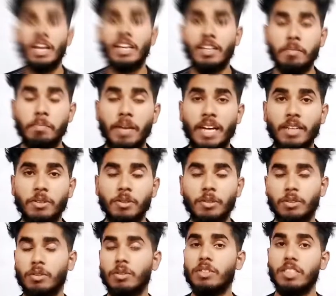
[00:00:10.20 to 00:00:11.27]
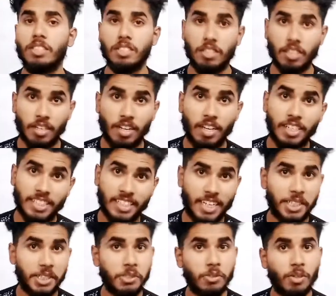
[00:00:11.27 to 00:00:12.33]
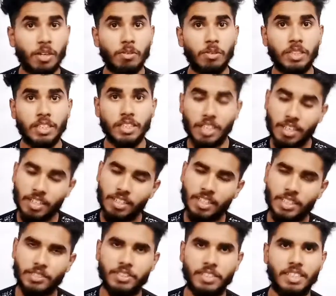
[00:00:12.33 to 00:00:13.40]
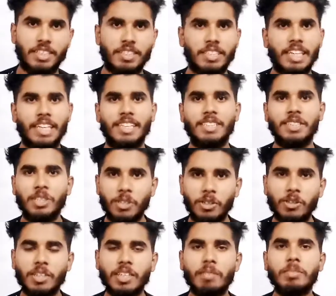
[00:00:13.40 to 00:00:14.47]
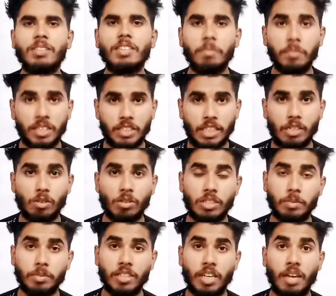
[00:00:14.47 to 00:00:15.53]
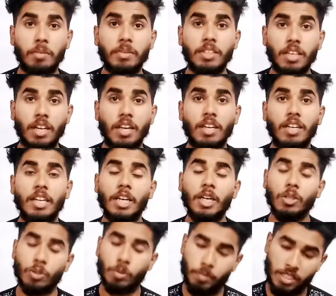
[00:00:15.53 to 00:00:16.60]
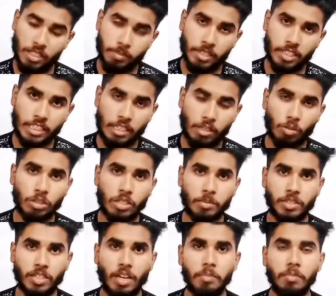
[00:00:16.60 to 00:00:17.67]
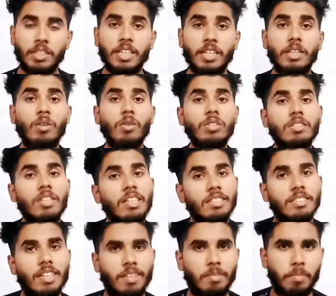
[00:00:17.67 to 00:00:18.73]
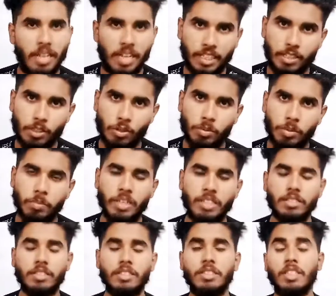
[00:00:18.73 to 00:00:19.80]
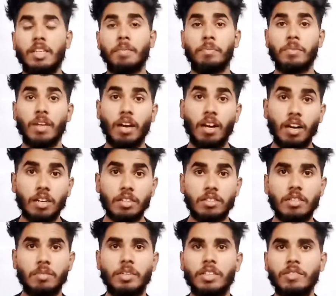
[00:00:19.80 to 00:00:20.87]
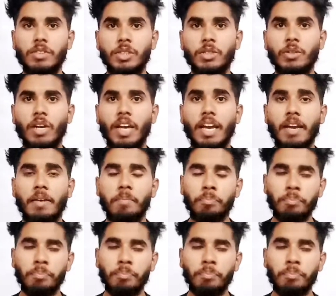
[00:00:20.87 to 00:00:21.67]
वेलकम बैक दोस्तों दिस इज़ आकाश एंड यू आर वाचिंग आकाश फिटनेस चैनल जिन लोगों ने अभी तक मेरे चैनल को सब्सक्राइब किया तो प्लीज़ मेरे चैनल को सब्सक्राइब भी करें और साथ साथ बेल आइकन को भी प्रेस कीजिए आज की मेरी वीडियो है